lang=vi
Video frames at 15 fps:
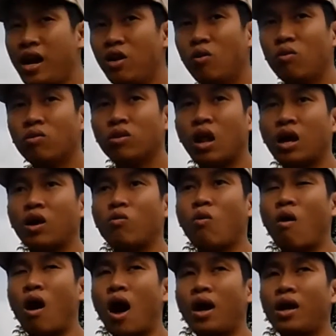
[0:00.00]
thấy luôn là
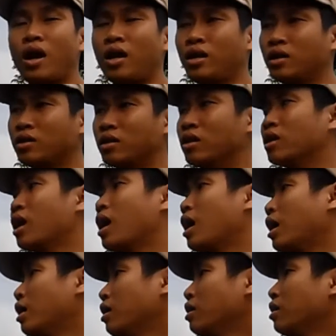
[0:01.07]
cái quả nó thường
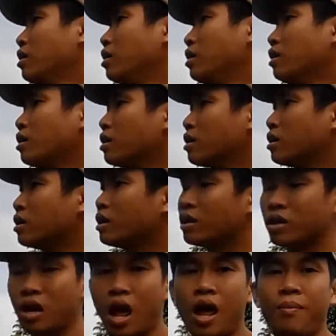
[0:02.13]
là
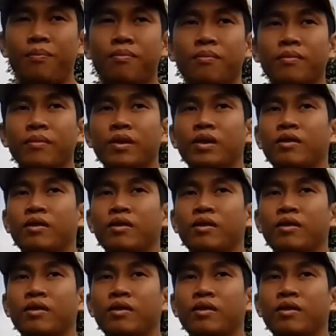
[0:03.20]
lép